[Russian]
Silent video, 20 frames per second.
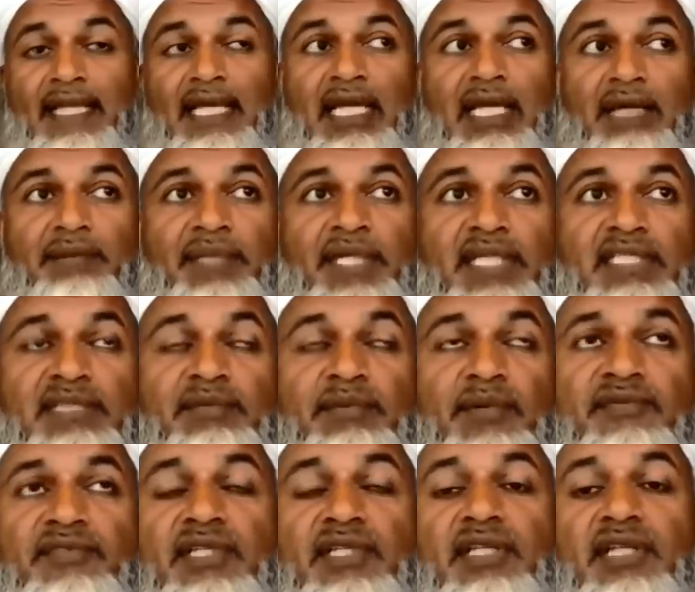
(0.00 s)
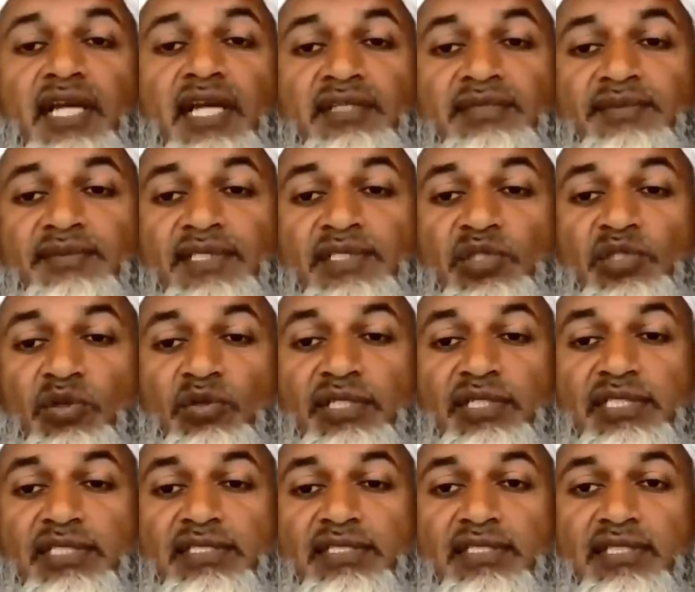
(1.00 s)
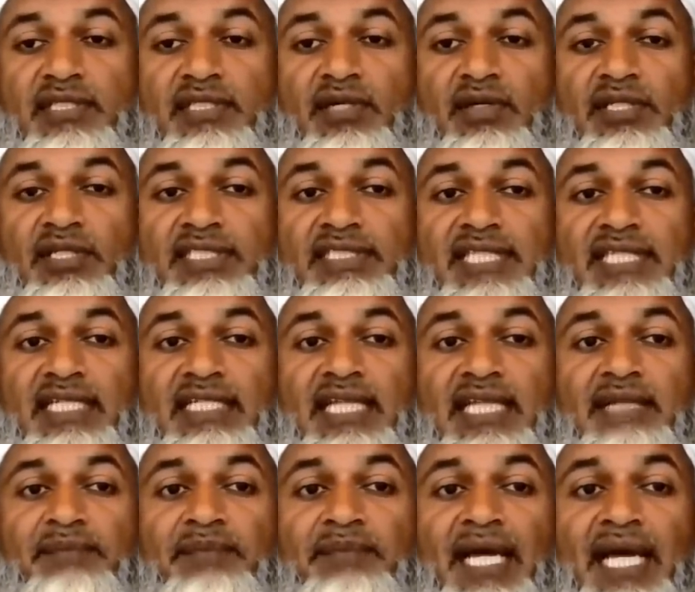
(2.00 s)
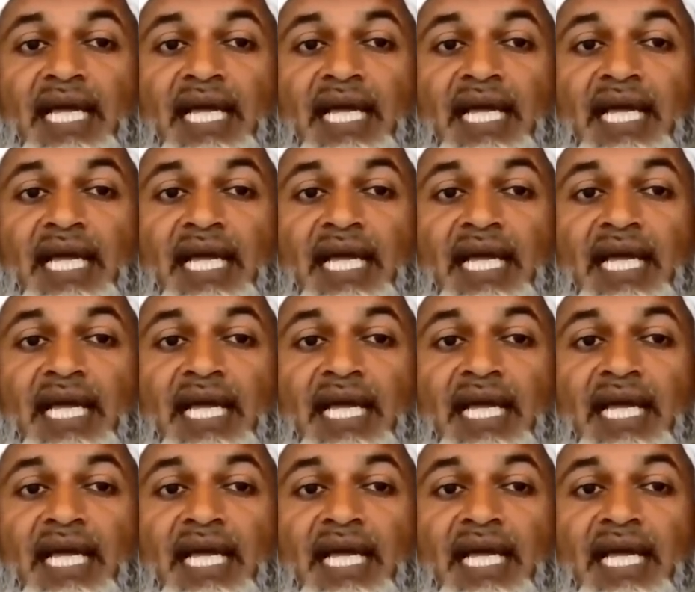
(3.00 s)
Пророк, саллаху алейхи вассалям, сказал нам,